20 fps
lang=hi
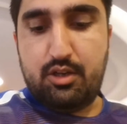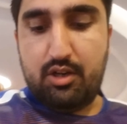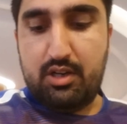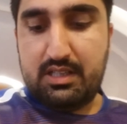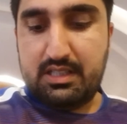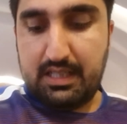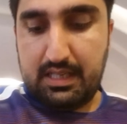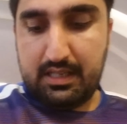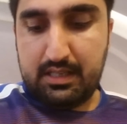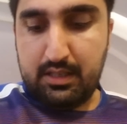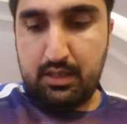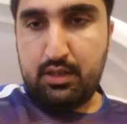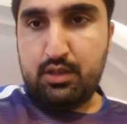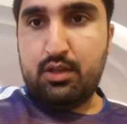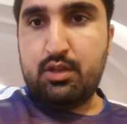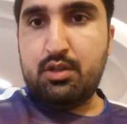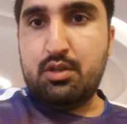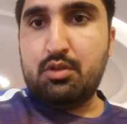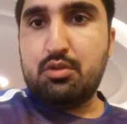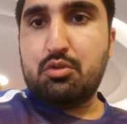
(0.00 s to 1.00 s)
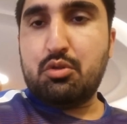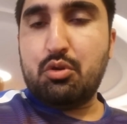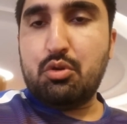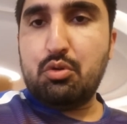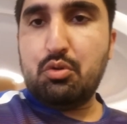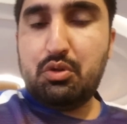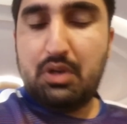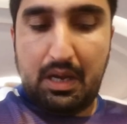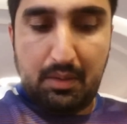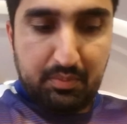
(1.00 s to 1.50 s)
नॉलेज है तो
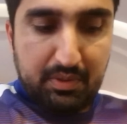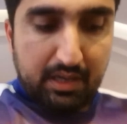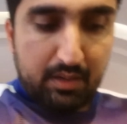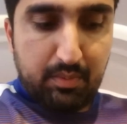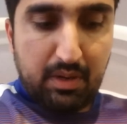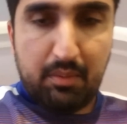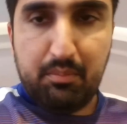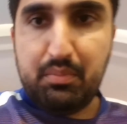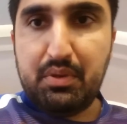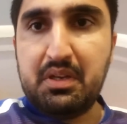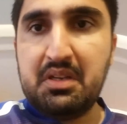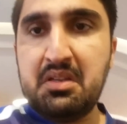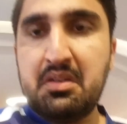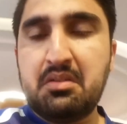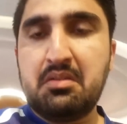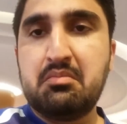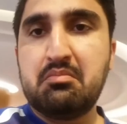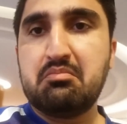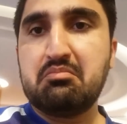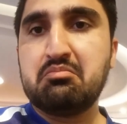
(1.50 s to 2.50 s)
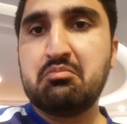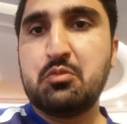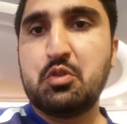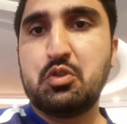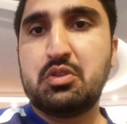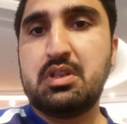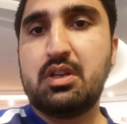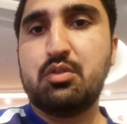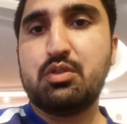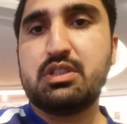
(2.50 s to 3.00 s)
आपका अरबाब भी
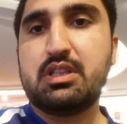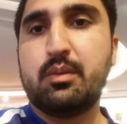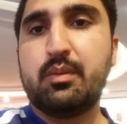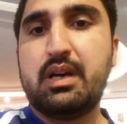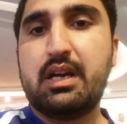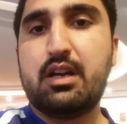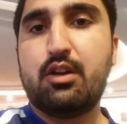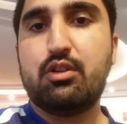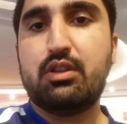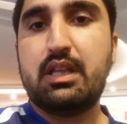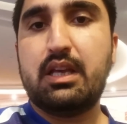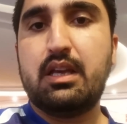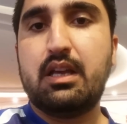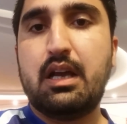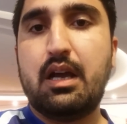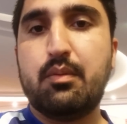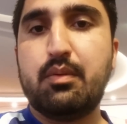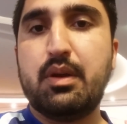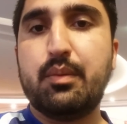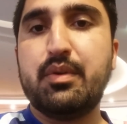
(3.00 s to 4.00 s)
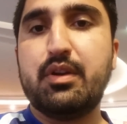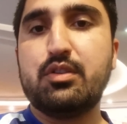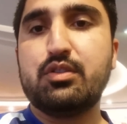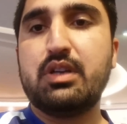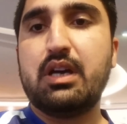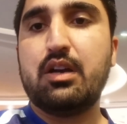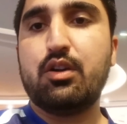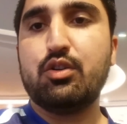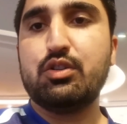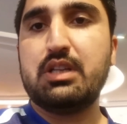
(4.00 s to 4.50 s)
कुछ ना कुछ कमा रहा होता है आपका भी
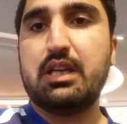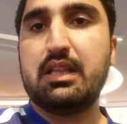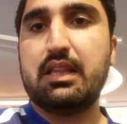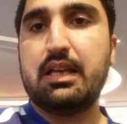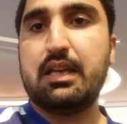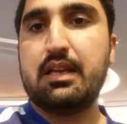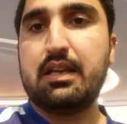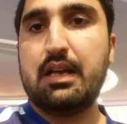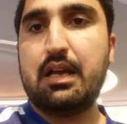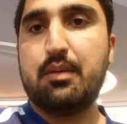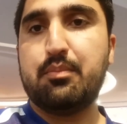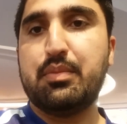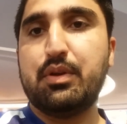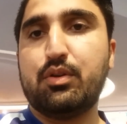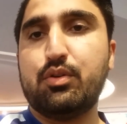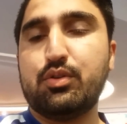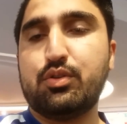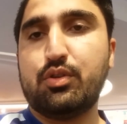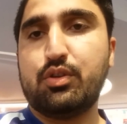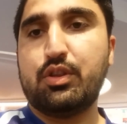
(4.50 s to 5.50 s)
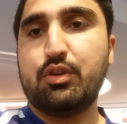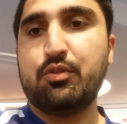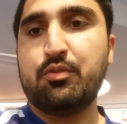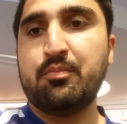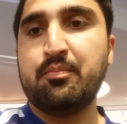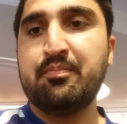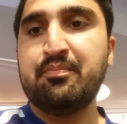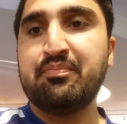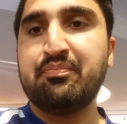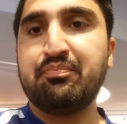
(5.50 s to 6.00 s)
रोज़गार हो जाता है आप भी खुश होते हो
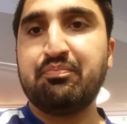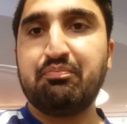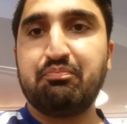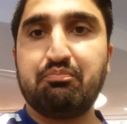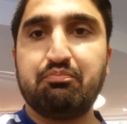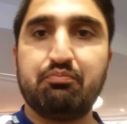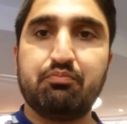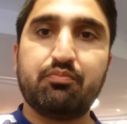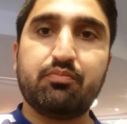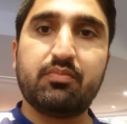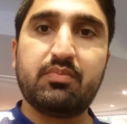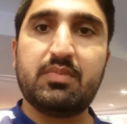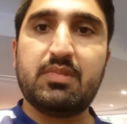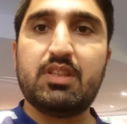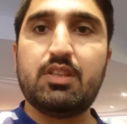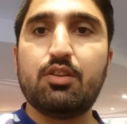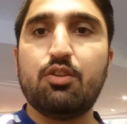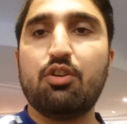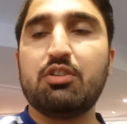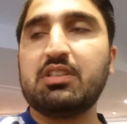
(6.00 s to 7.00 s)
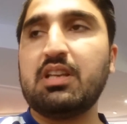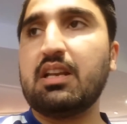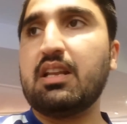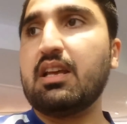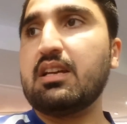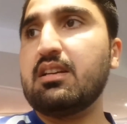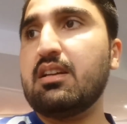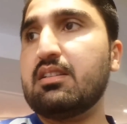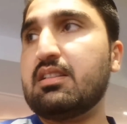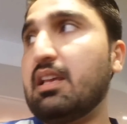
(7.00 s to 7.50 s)
और
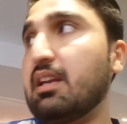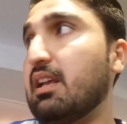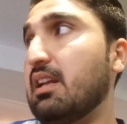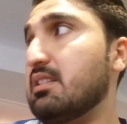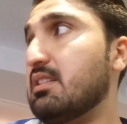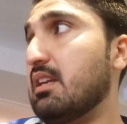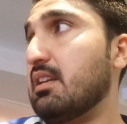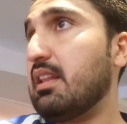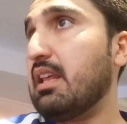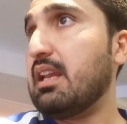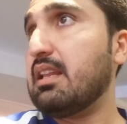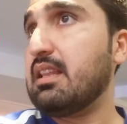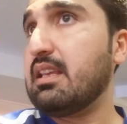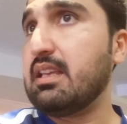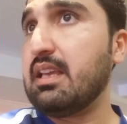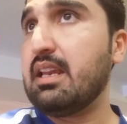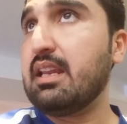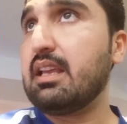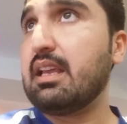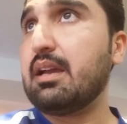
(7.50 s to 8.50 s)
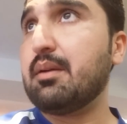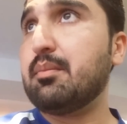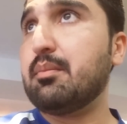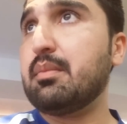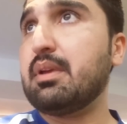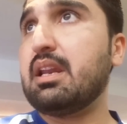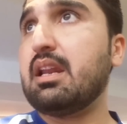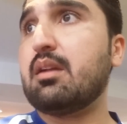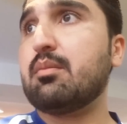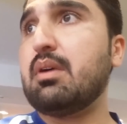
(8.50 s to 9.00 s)
सर्कल सर्कल चलता रहता है ये नहीं कि आप
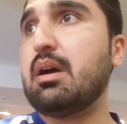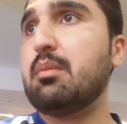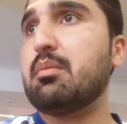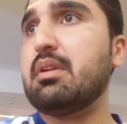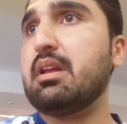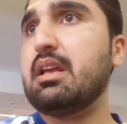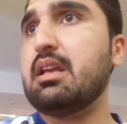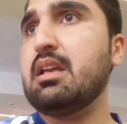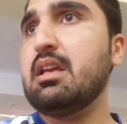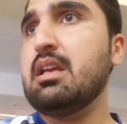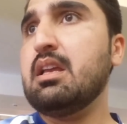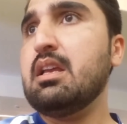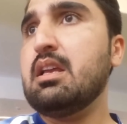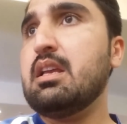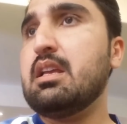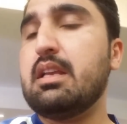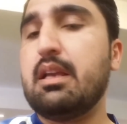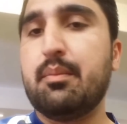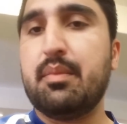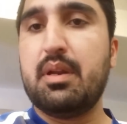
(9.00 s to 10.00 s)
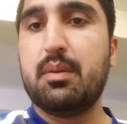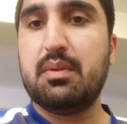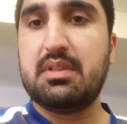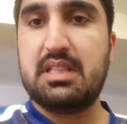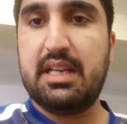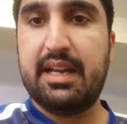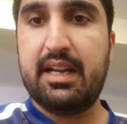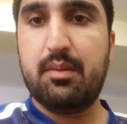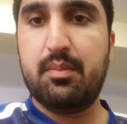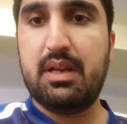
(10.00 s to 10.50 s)
मेरे अरबाब ने या मेरे पे
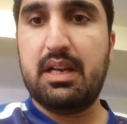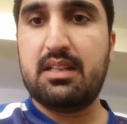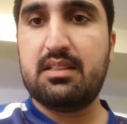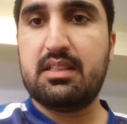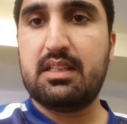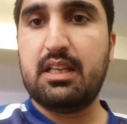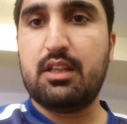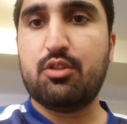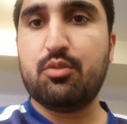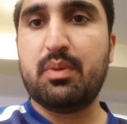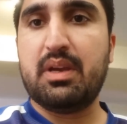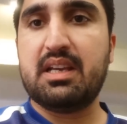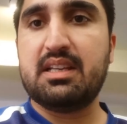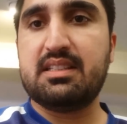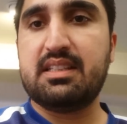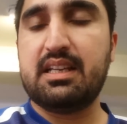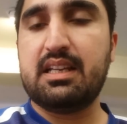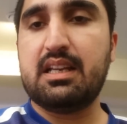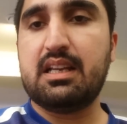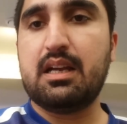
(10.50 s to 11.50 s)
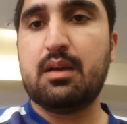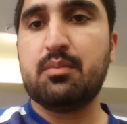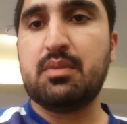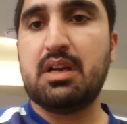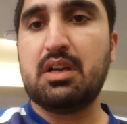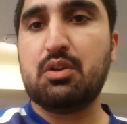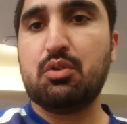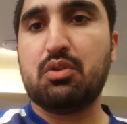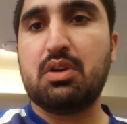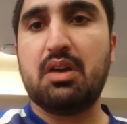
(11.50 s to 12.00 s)
चेक एंड बैलेंस नहीं है तो मैं किसी के लिए काम
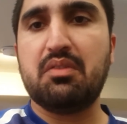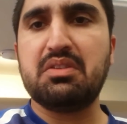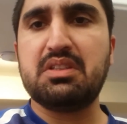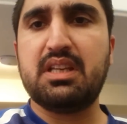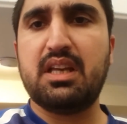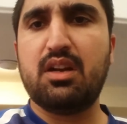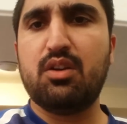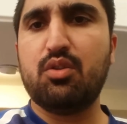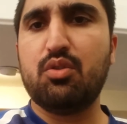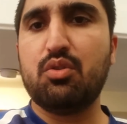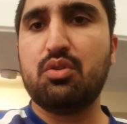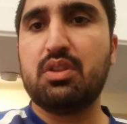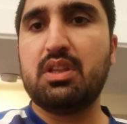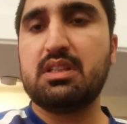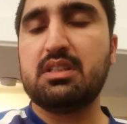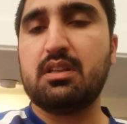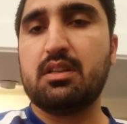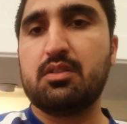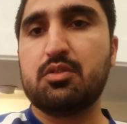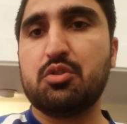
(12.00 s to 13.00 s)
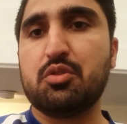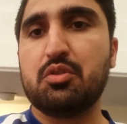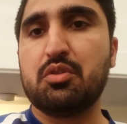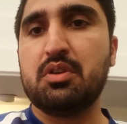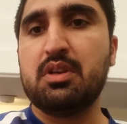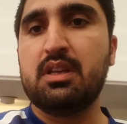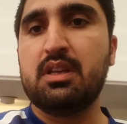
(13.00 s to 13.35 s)
ना करूँ काफ़ी सारे लोग होते हैं जो